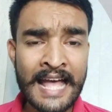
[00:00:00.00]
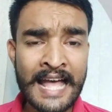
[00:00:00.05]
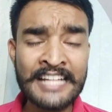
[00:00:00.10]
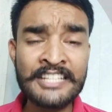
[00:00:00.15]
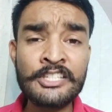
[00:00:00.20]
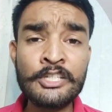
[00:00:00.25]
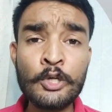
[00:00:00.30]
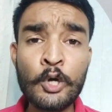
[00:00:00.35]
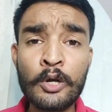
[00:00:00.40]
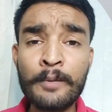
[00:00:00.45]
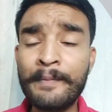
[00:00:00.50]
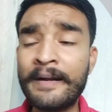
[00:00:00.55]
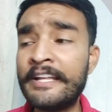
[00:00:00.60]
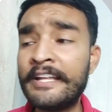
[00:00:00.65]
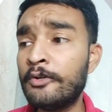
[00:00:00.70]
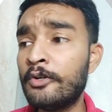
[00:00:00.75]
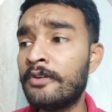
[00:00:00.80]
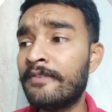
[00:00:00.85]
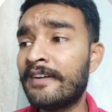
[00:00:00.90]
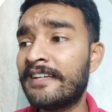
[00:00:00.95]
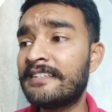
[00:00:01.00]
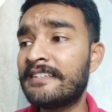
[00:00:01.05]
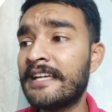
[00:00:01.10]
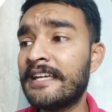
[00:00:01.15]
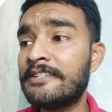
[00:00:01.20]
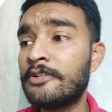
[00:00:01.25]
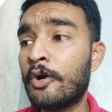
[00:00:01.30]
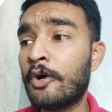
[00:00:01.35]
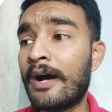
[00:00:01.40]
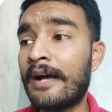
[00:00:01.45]
अच्छी और बड़ी यूनिवर्सिटी
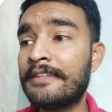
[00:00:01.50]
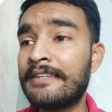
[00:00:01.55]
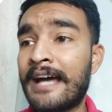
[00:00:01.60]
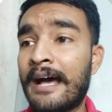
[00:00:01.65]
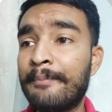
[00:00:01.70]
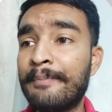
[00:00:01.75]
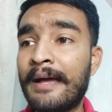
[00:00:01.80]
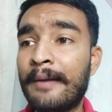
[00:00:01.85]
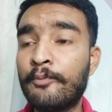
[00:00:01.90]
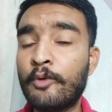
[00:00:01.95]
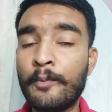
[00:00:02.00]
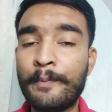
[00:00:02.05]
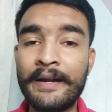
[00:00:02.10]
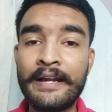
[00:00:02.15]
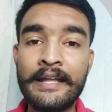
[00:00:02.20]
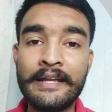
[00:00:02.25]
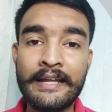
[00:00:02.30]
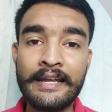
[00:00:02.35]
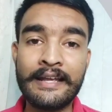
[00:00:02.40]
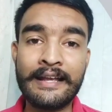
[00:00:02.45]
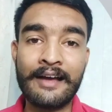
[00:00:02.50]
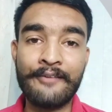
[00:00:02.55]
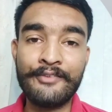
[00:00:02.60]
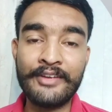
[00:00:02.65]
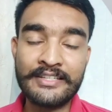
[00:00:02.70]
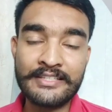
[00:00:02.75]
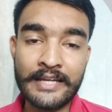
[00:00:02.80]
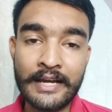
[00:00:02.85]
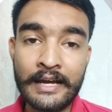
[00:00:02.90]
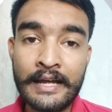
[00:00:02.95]
है जो आज जहाँ पे आपको पढ़ने के लिए
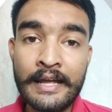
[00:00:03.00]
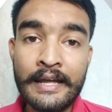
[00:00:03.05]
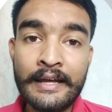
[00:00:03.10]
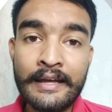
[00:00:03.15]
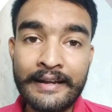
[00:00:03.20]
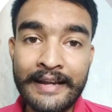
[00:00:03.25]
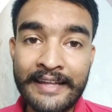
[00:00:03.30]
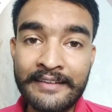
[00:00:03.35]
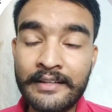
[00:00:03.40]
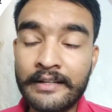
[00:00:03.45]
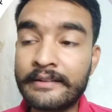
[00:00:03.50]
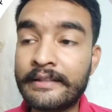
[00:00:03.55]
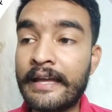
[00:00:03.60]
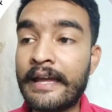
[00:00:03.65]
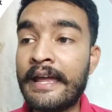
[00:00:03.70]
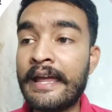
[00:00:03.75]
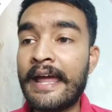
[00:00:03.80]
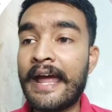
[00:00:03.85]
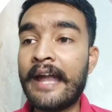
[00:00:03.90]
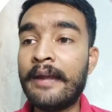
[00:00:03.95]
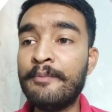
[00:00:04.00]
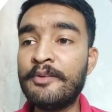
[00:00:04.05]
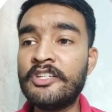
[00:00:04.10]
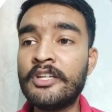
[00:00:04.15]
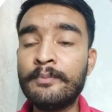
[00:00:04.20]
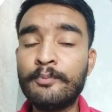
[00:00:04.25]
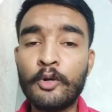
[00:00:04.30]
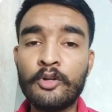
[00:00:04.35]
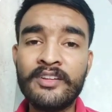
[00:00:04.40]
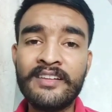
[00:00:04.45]
काफ़ी अच्छा रह सकता है
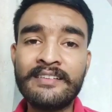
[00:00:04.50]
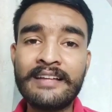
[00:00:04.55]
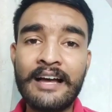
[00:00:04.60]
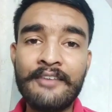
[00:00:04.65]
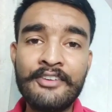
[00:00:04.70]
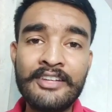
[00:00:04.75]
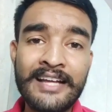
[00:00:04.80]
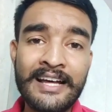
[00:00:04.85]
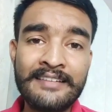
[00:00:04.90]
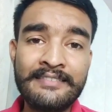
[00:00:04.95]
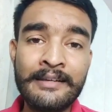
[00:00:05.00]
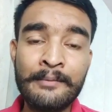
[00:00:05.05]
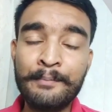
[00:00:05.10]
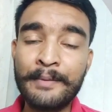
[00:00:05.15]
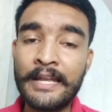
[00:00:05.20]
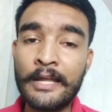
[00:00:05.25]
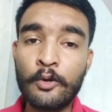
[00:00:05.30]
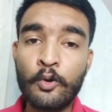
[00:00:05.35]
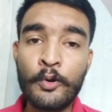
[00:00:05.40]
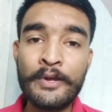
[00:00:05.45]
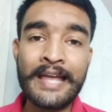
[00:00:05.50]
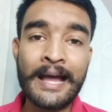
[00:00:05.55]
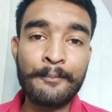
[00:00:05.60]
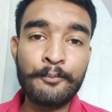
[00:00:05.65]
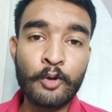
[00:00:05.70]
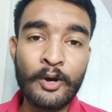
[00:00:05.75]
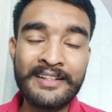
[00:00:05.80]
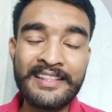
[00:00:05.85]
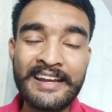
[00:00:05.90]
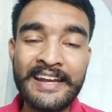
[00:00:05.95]
एडमिशन प्रोसेस काफ़ी ज़्यादा सिंपल है कोई
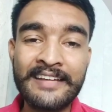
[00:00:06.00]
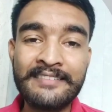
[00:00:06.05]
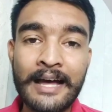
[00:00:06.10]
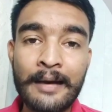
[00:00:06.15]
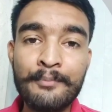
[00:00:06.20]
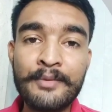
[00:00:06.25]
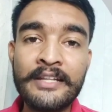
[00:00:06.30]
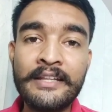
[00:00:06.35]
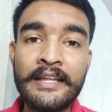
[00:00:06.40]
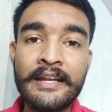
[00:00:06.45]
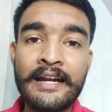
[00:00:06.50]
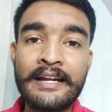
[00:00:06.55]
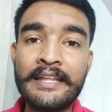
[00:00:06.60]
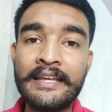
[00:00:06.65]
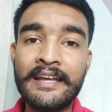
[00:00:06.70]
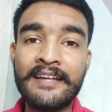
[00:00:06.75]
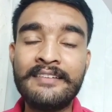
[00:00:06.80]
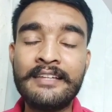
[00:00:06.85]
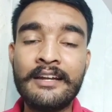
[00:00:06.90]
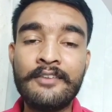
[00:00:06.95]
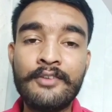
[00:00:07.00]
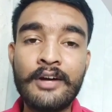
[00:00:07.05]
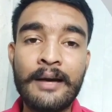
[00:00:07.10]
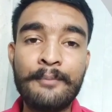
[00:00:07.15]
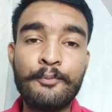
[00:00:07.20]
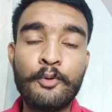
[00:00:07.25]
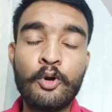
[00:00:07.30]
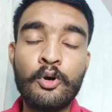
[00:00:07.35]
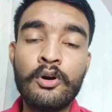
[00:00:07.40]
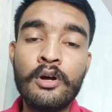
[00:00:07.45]
आपको अदर एग्जाम नहीं देना ठीक है सिर्फ
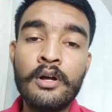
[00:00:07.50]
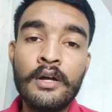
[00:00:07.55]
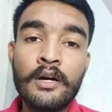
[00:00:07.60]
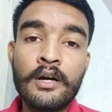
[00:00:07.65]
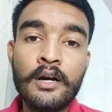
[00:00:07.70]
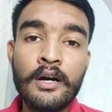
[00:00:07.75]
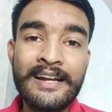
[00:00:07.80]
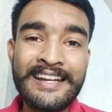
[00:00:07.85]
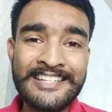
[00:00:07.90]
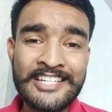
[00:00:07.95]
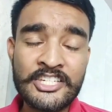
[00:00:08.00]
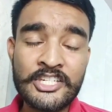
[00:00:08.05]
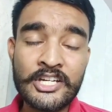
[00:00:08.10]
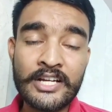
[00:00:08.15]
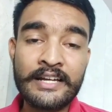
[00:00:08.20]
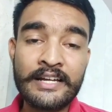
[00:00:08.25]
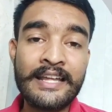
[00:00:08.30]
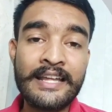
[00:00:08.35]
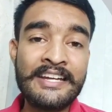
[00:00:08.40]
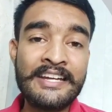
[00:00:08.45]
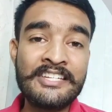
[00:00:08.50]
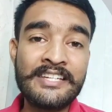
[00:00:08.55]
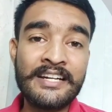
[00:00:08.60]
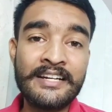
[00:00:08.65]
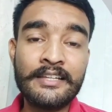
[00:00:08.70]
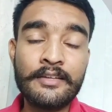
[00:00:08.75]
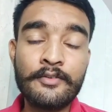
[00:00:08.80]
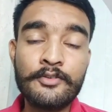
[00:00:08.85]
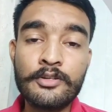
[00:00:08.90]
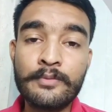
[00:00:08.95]
आपको रजिस्टर करना है नीचे
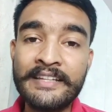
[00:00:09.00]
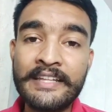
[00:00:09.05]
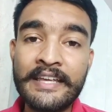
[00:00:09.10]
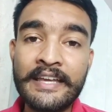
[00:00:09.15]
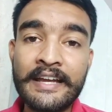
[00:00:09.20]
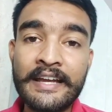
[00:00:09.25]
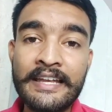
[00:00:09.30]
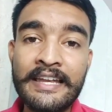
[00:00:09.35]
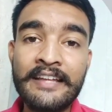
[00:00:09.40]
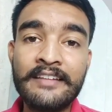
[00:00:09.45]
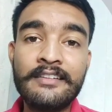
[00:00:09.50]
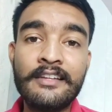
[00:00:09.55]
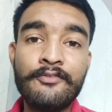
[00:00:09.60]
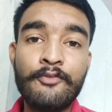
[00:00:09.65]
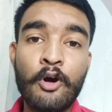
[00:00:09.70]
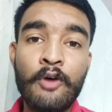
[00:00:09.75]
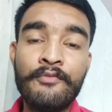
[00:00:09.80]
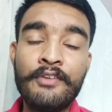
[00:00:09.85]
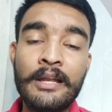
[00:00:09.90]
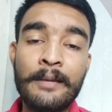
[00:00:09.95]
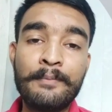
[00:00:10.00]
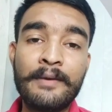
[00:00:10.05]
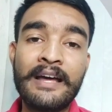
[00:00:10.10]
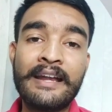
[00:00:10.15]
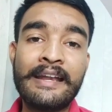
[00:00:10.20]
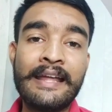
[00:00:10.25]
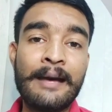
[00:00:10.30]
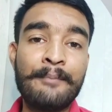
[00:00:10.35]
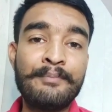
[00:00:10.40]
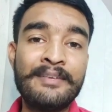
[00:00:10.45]
डिस्क्रिप्शन में दिए गए लिंक से फॉर्म फिलअप
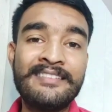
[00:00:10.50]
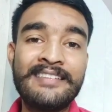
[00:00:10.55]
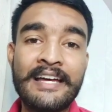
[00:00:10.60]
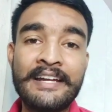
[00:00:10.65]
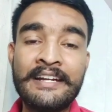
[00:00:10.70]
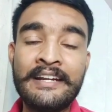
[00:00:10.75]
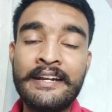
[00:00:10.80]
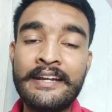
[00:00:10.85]
करना है अपनी सारी